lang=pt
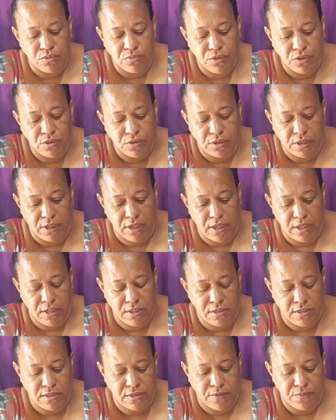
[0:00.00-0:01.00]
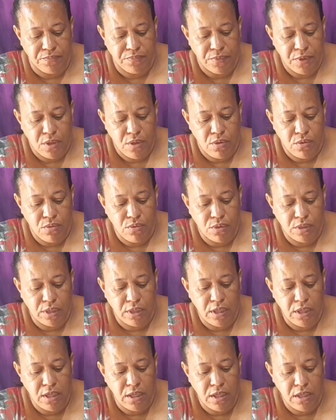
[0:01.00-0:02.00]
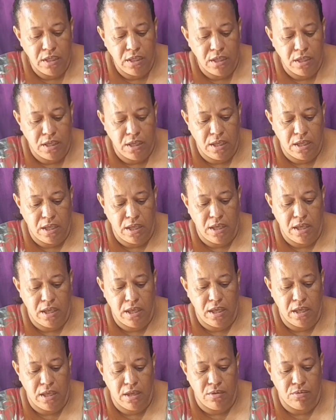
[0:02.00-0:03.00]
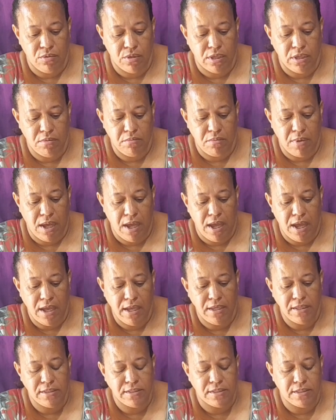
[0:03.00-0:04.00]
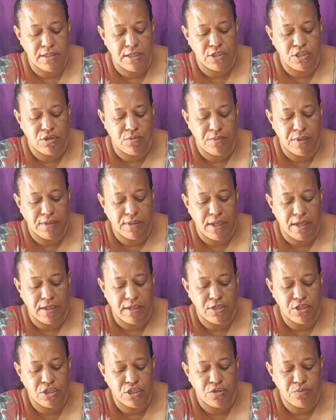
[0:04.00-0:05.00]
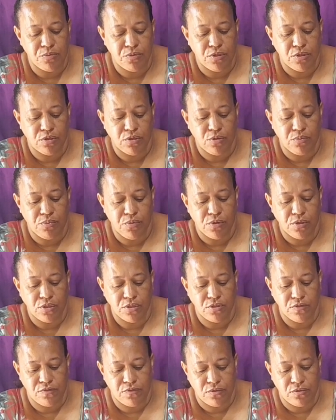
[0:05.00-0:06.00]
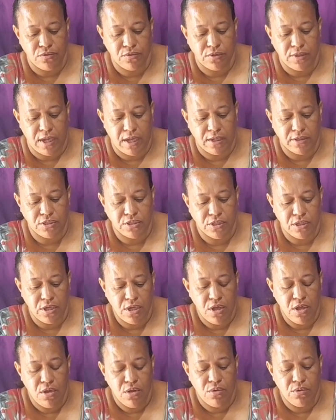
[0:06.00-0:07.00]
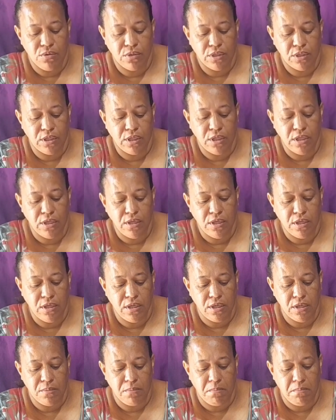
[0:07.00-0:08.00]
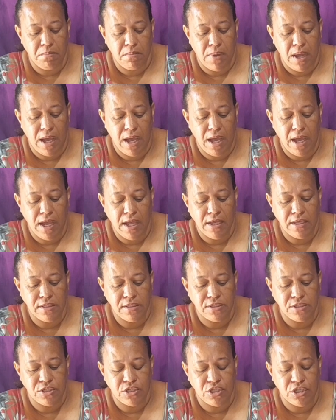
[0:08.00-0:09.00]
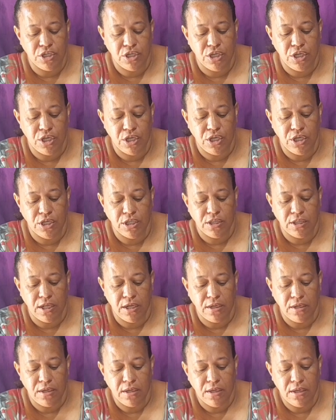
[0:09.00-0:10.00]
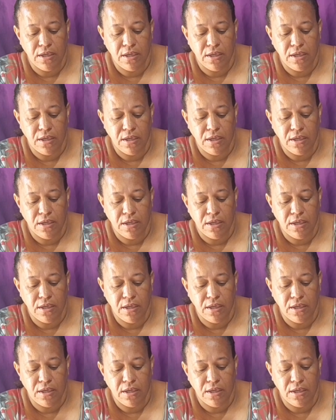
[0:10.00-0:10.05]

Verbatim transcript: número 3. O que, é, o que mais... Deixa eu aumentar aqui, gente, porque eu tenho um pouquinho de dificuldade. O que mais te irrita